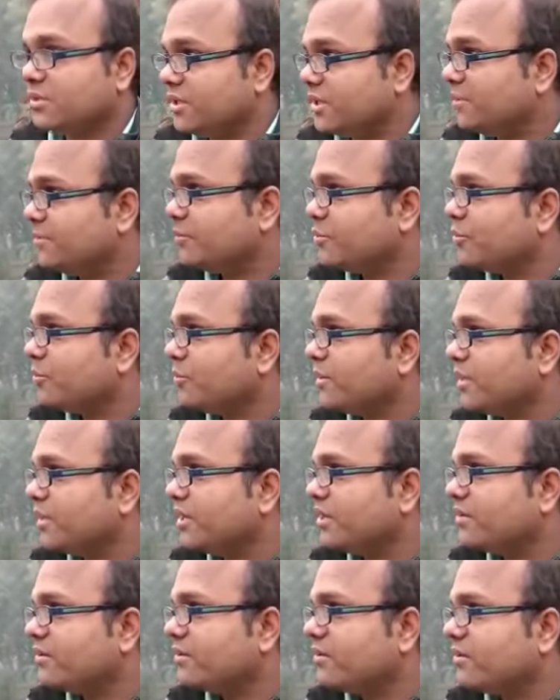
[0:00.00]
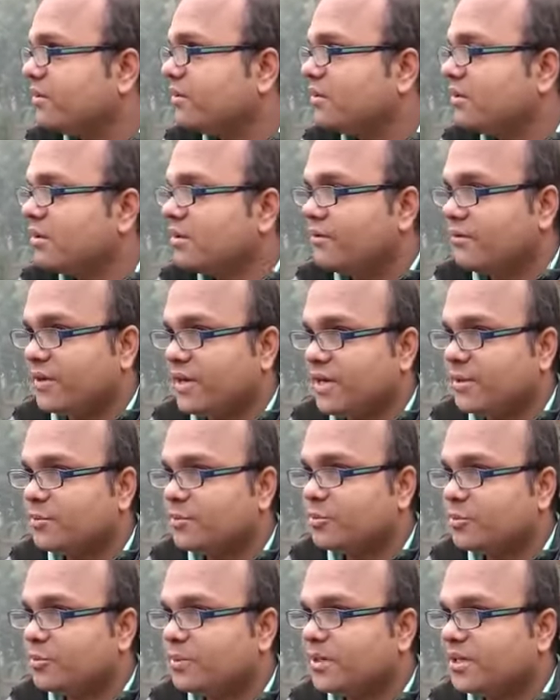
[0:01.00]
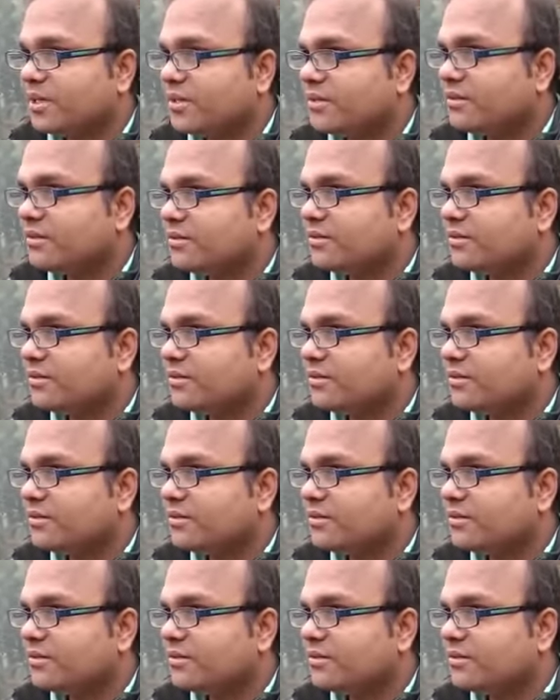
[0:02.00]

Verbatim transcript: हीट प्रूफ है फायर प्रूफ है